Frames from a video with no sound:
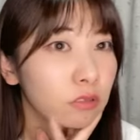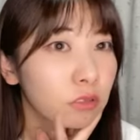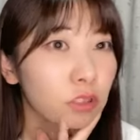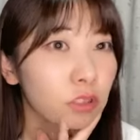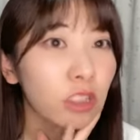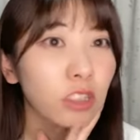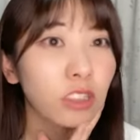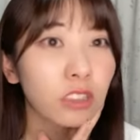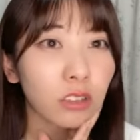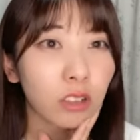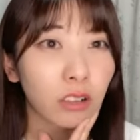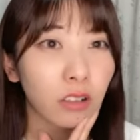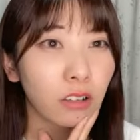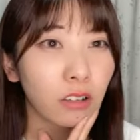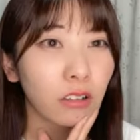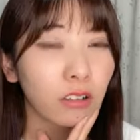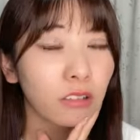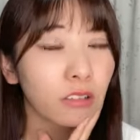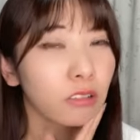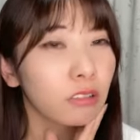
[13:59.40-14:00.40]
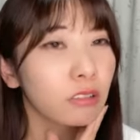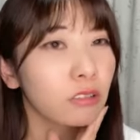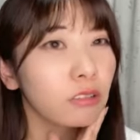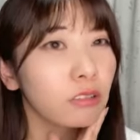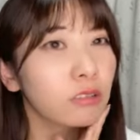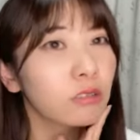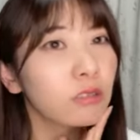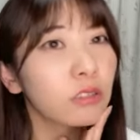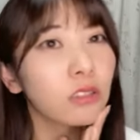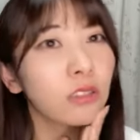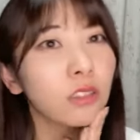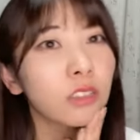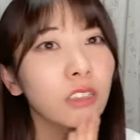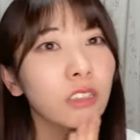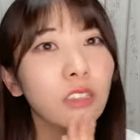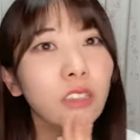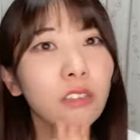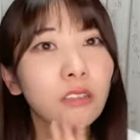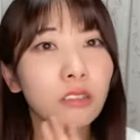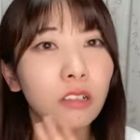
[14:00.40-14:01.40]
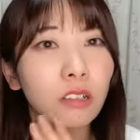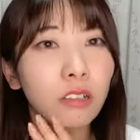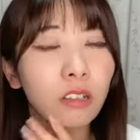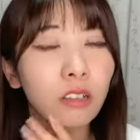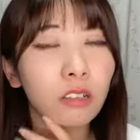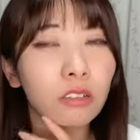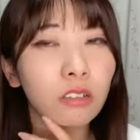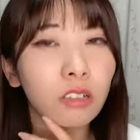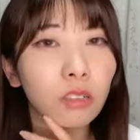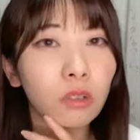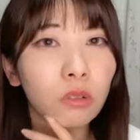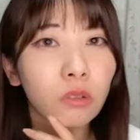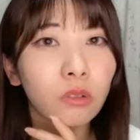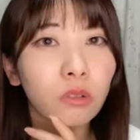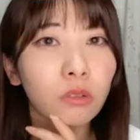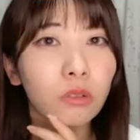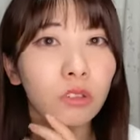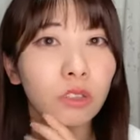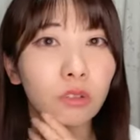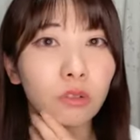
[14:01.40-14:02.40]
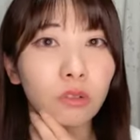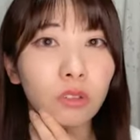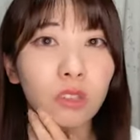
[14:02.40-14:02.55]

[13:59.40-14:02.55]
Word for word: それ違うそれは違うか杏仁豆腐にのっ